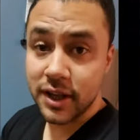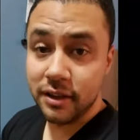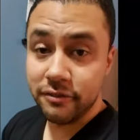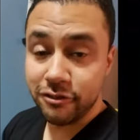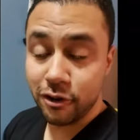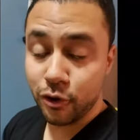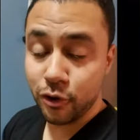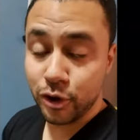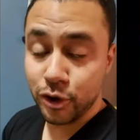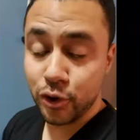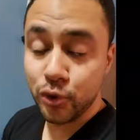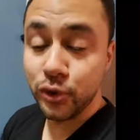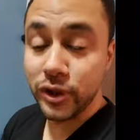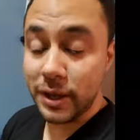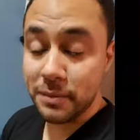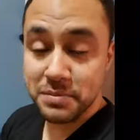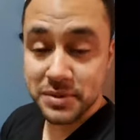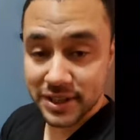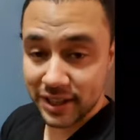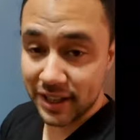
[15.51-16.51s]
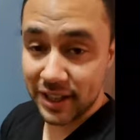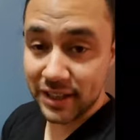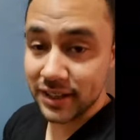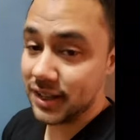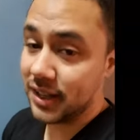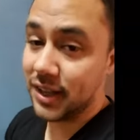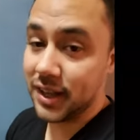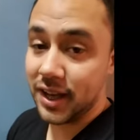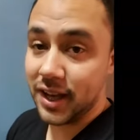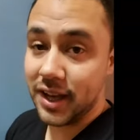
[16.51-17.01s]
فهوريكم نبذه
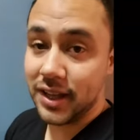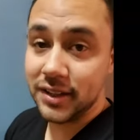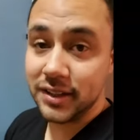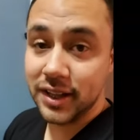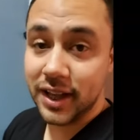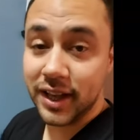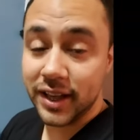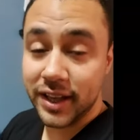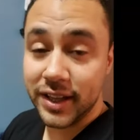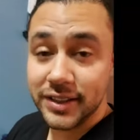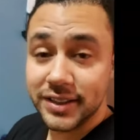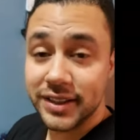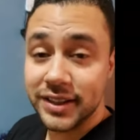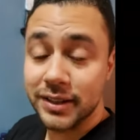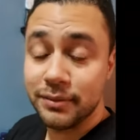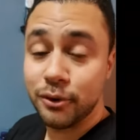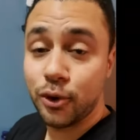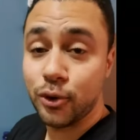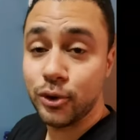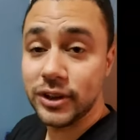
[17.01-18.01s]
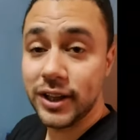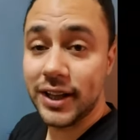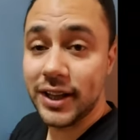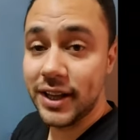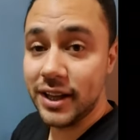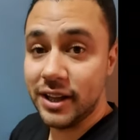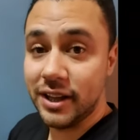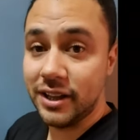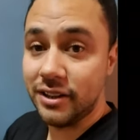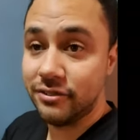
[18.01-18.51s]
كده عن حاجات اللي انا
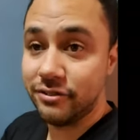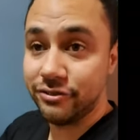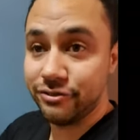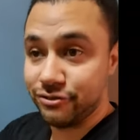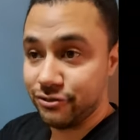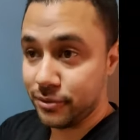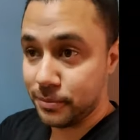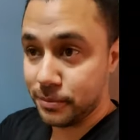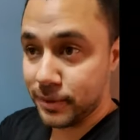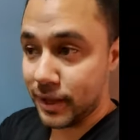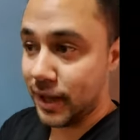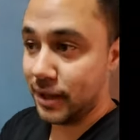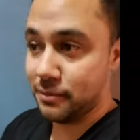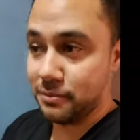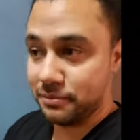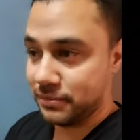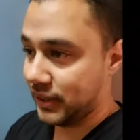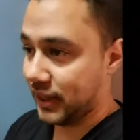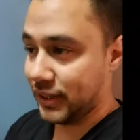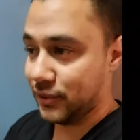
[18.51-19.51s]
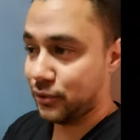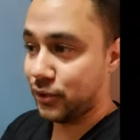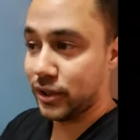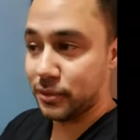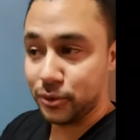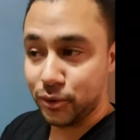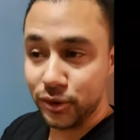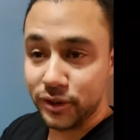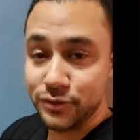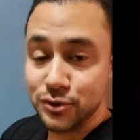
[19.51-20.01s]
باخدها في بعد يعني
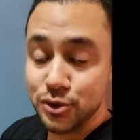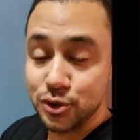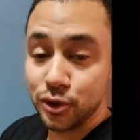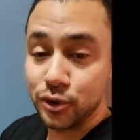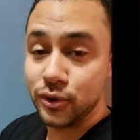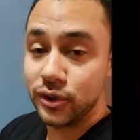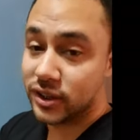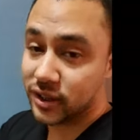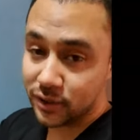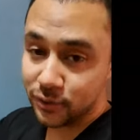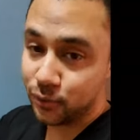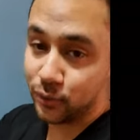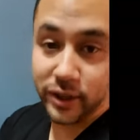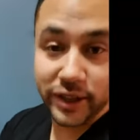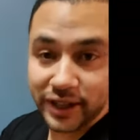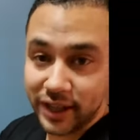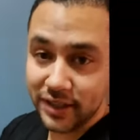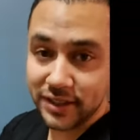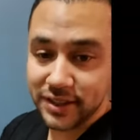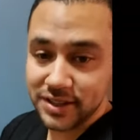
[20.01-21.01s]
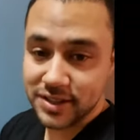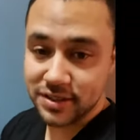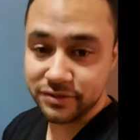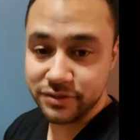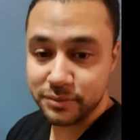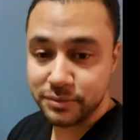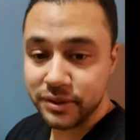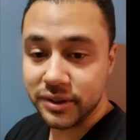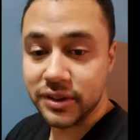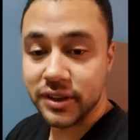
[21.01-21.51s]
وانا باخدها في الشغل وانا وهي عندي اساسا
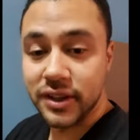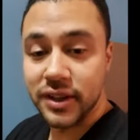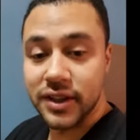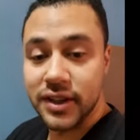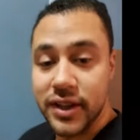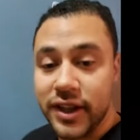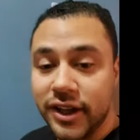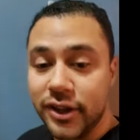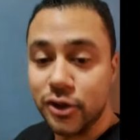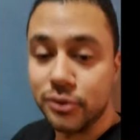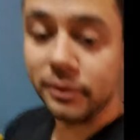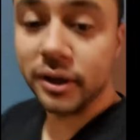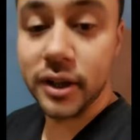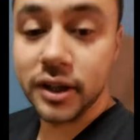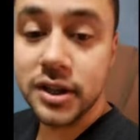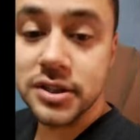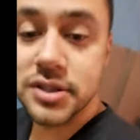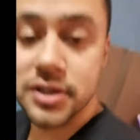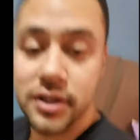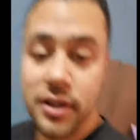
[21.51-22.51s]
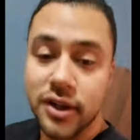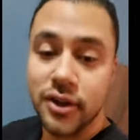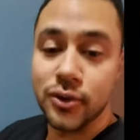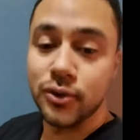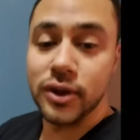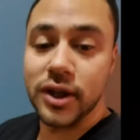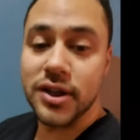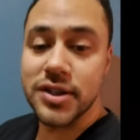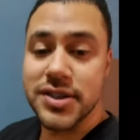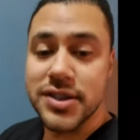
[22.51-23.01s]
في البيت خليكم معايا لحظه
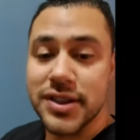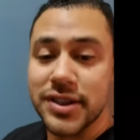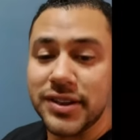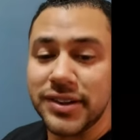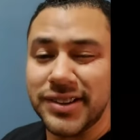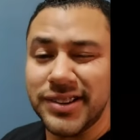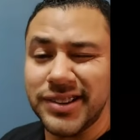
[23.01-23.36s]
اهو لحظه